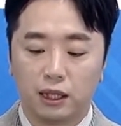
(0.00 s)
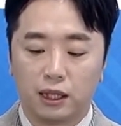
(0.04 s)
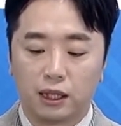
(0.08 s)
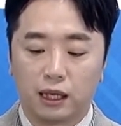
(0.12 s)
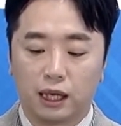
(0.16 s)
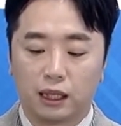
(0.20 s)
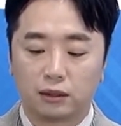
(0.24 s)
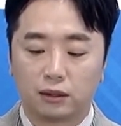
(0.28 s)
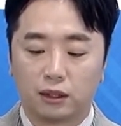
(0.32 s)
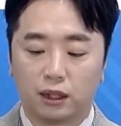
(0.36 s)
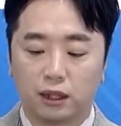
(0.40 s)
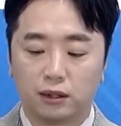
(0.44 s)

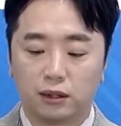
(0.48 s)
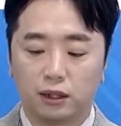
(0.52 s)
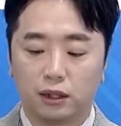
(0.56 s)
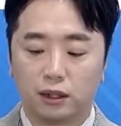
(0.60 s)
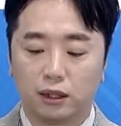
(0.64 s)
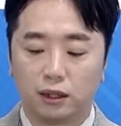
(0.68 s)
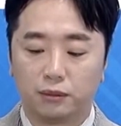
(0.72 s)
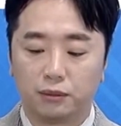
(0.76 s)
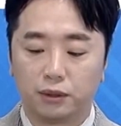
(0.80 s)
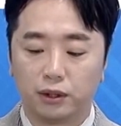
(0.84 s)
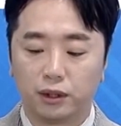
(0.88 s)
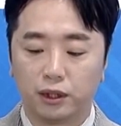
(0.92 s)
가져가시게 예.
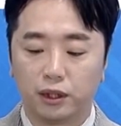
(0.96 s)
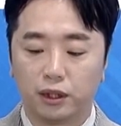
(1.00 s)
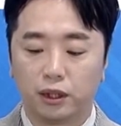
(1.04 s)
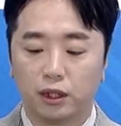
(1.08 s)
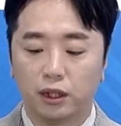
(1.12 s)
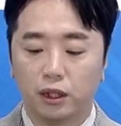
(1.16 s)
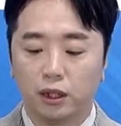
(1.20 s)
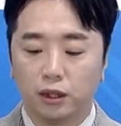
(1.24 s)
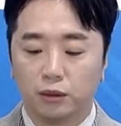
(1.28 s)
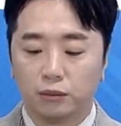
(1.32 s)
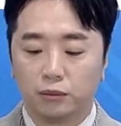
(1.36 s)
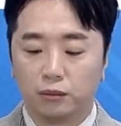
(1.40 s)
되면은
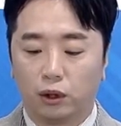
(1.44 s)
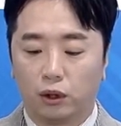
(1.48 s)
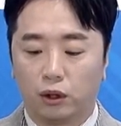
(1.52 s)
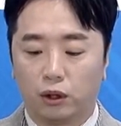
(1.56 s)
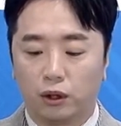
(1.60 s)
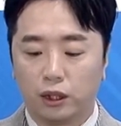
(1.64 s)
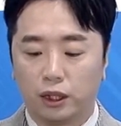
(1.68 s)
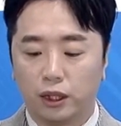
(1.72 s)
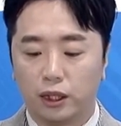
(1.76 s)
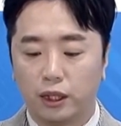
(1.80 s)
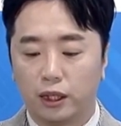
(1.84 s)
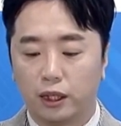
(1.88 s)

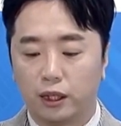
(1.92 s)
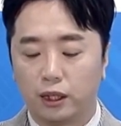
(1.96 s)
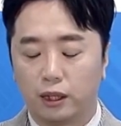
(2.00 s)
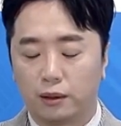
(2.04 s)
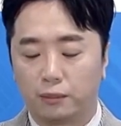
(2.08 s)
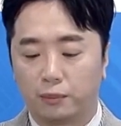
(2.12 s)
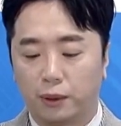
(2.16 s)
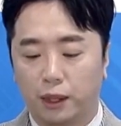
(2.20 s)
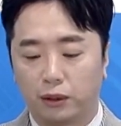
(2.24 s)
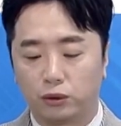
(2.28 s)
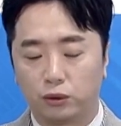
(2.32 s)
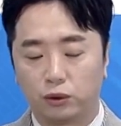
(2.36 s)
어,
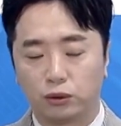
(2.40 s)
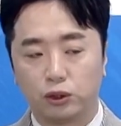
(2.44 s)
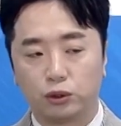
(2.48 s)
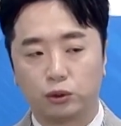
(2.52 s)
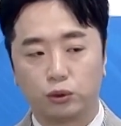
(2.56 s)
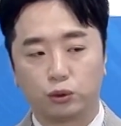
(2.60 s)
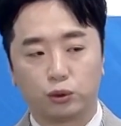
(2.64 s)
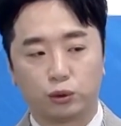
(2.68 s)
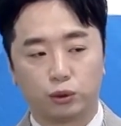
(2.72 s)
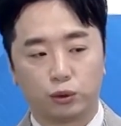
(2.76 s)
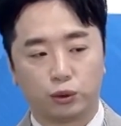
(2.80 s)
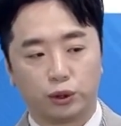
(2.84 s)
이게 반도체
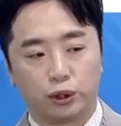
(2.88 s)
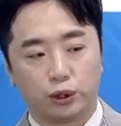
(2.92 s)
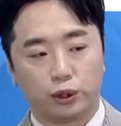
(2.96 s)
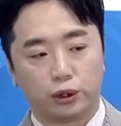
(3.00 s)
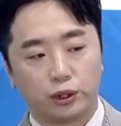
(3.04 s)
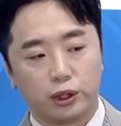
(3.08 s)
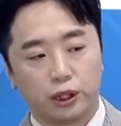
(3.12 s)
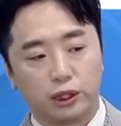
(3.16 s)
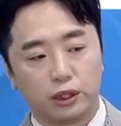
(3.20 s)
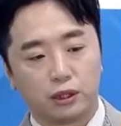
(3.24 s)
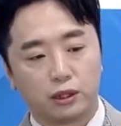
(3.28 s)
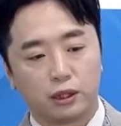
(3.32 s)
쪽으로도
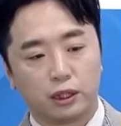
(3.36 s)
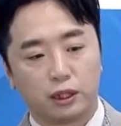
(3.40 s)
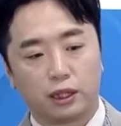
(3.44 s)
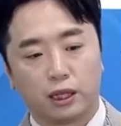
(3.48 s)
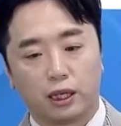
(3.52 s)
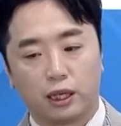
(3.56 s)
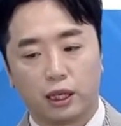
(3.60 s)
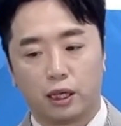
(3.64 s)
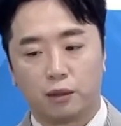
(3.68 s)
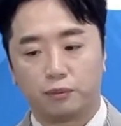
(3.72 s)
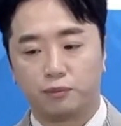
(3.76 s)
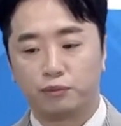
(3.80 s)
엮여 있는
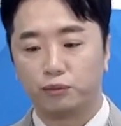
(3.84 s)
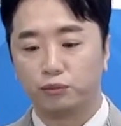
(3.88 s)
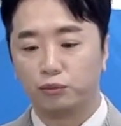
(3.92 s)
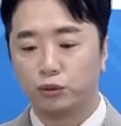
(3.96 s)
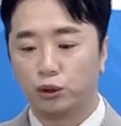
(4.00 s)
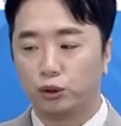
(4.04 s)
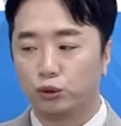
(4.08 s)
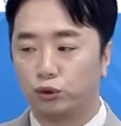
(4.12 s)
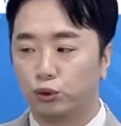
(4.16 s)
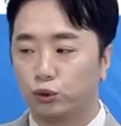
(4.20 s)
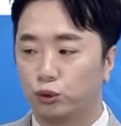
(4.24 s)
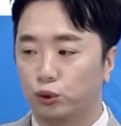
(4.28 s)
데다가
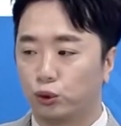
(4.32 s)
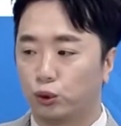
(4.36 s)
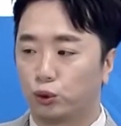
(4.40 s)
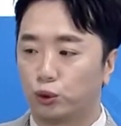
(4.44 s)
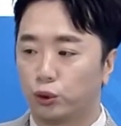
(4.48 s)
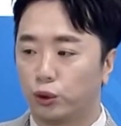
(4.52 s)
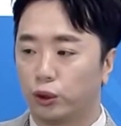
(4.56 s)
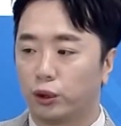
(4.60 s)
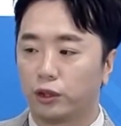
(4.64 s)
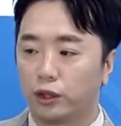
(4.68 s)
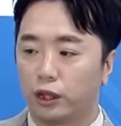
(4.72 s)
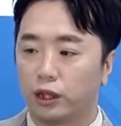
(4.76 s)
품절주
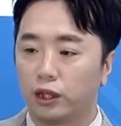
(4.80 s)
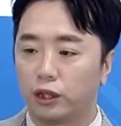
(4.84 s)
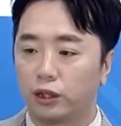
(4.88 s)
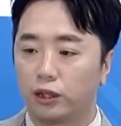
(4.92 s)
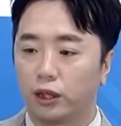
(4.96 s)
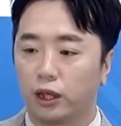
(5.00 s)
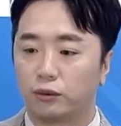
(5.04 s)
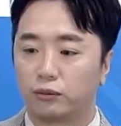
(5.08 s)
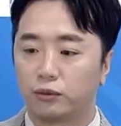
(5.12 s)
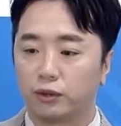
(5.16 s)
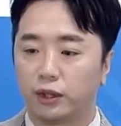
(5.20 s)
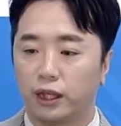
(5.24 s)
쪽으로 엮여 있기
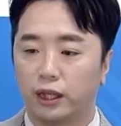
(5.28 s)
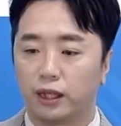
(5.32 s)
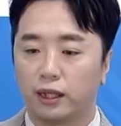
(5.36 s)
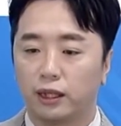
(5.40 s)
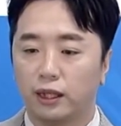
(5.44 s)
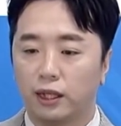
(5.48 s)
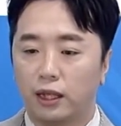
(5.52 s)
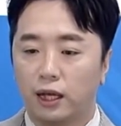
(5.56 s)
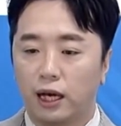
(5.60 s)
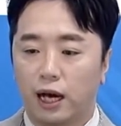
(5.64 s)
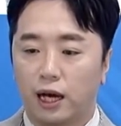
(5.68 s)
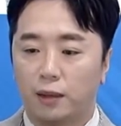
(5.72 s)
때문에
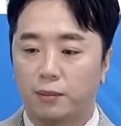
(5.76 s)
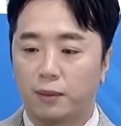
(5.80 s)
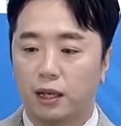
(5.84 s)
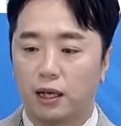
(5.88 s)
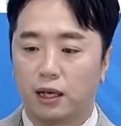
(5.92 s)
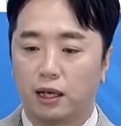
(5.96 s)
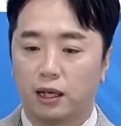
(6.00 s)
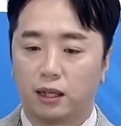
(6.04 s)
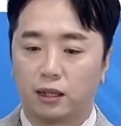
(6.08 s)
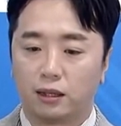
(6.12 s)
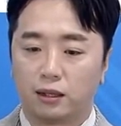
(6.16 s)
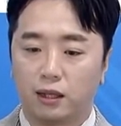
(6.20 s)

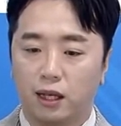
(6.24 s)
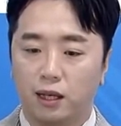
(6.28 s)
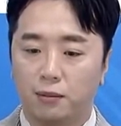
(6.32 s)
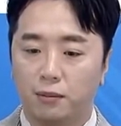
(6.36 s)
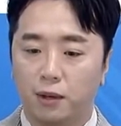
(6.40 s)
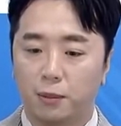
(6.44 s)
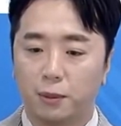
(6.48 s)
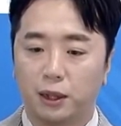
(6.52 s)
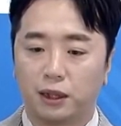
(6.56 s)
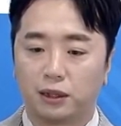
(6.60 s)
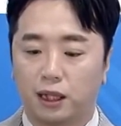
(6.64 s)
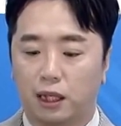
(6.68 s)
아마
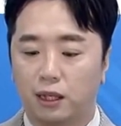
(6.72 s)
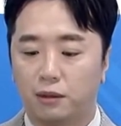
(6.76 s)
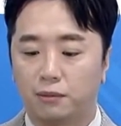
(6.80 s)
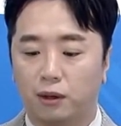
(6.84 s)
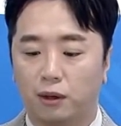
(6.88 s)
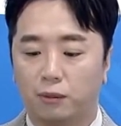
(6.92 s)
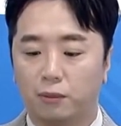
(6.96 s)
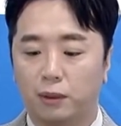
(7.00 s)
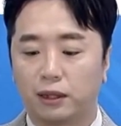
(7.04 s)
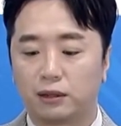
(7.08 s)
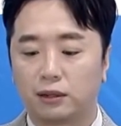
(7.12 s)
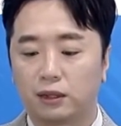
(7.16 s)
테마만 잘
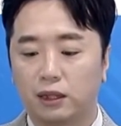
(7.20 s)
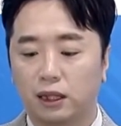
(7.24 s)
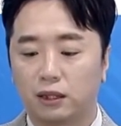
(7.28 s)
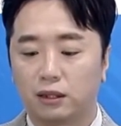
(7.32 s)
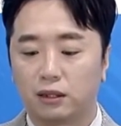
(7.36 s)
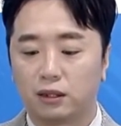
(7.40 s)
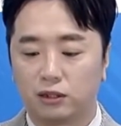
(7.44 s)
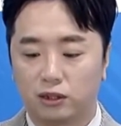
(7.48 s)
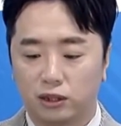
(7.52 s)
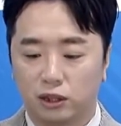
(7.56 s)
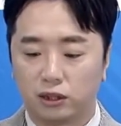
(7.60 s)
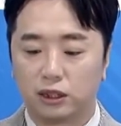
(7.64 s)

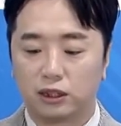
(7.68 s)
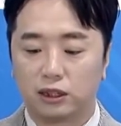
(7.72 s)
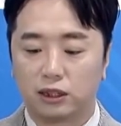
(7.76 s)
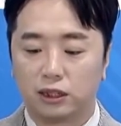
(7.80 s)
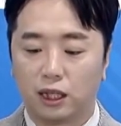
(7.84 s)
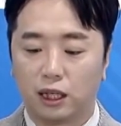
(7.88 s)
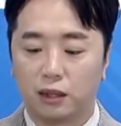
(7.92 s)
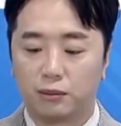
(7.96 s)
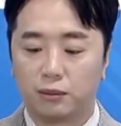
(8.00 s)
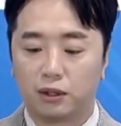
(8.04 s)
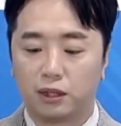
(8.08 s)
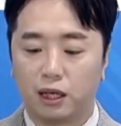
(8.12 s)

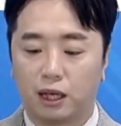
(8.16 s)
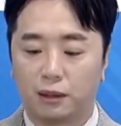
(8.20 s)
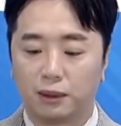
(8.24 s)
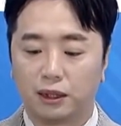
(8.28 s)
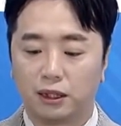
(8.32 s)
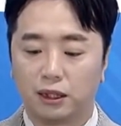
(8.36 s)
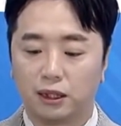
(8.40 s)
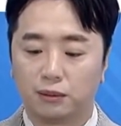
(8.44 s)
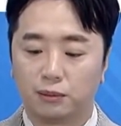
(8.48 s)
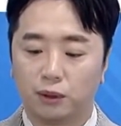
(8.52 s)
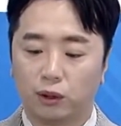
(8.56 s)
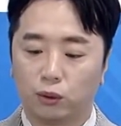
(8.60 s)
맞닥뜨려진다면 아마
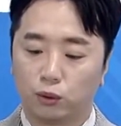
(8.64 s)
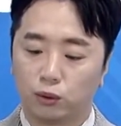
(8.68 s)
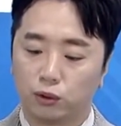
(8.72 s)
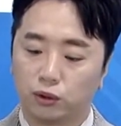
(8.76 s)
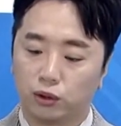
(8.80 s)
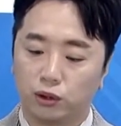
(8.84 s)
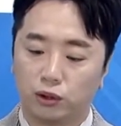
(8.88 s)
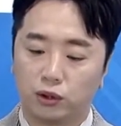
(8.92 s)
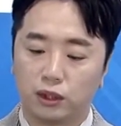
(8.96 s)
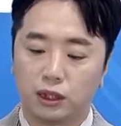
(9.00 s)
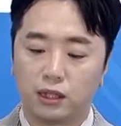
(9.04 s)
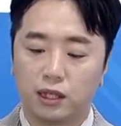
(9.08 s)
이만
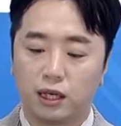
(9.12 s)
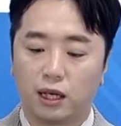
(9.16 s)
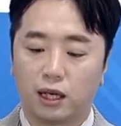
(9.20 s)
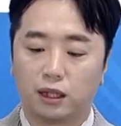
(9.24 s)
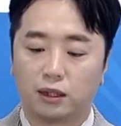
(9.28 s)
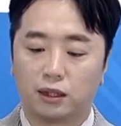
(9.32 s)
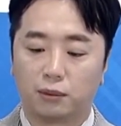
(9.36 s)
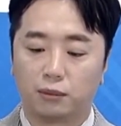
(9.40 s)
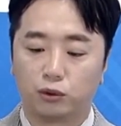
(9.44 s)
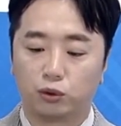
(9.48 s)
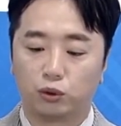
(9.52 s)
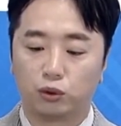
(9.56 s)
오천 원
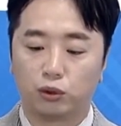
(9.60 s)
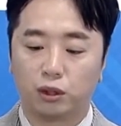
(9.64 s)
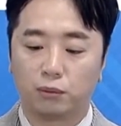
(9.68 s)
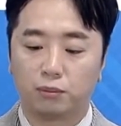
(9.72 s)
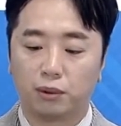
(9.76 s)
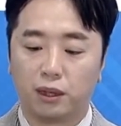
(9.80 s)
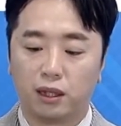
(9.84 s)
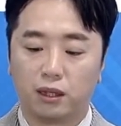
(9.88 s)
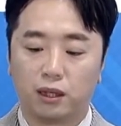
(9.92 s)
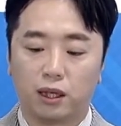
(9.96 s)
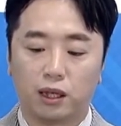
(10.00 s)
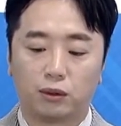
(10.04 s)
이상까지 한번
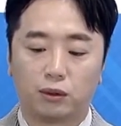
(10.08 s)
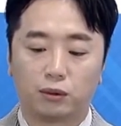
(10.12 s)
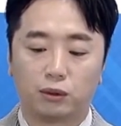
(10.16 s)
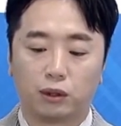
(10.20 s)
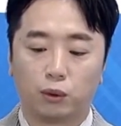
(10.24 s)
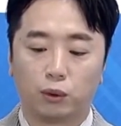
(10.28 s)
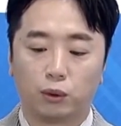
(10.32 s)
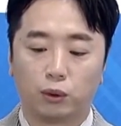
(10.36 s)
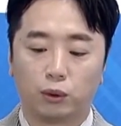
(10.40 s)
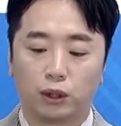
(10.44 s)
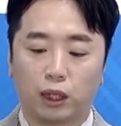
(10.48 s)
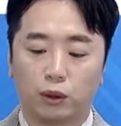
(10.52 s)
슈팅팡
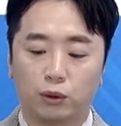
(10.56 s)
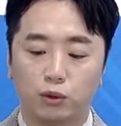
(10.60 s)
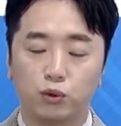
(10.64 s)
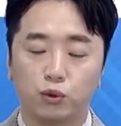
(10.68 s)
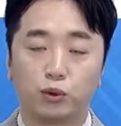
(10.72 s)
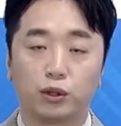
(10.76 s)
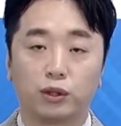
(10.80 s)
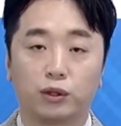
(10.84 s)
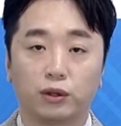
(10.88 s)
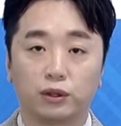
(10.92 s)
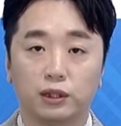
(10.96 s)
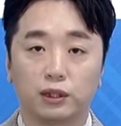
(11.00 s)
하고 나올
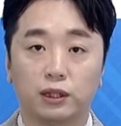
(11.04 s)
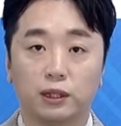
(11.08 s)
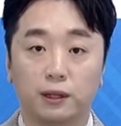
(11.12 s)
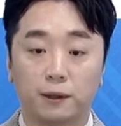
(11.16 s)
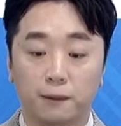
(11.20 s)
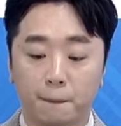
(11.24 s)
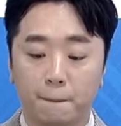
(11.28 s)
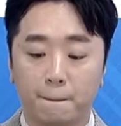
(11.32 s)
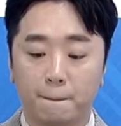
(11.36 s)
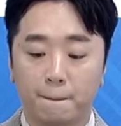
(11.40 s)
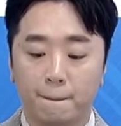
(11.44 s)
수 있거든요.